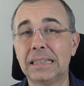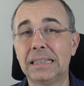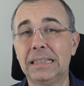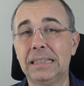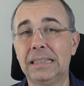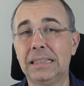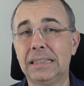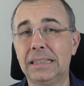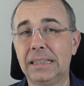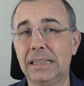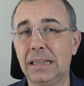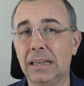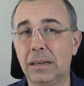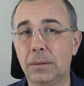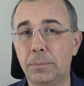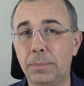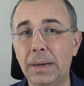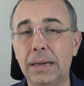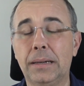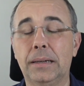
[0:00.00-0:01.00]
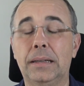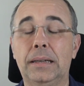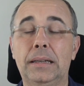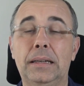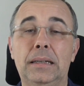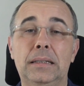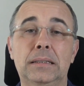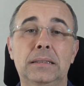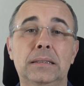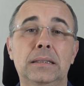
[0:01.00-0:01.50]
en el
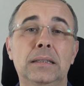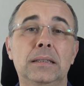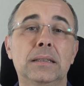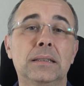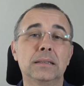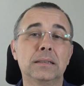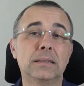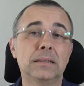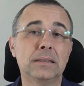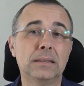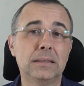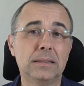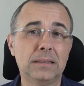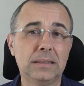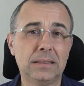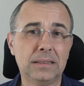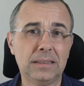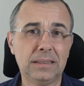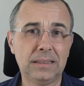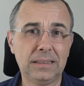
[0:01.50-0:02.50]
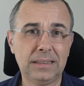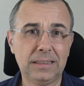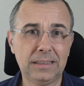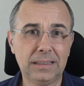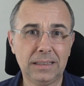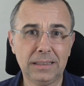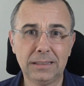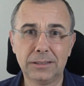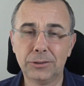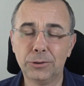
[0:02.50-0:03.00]
páncreas. Y
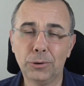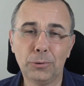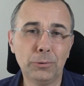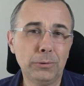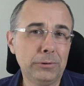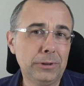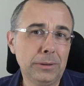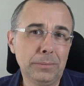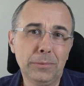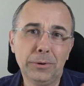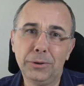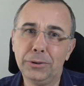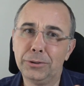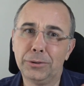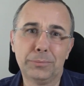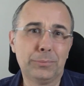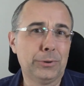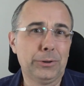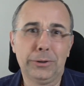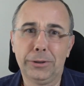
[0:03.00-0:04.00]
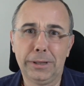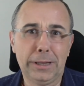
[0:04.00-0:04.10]
de esto último no puedo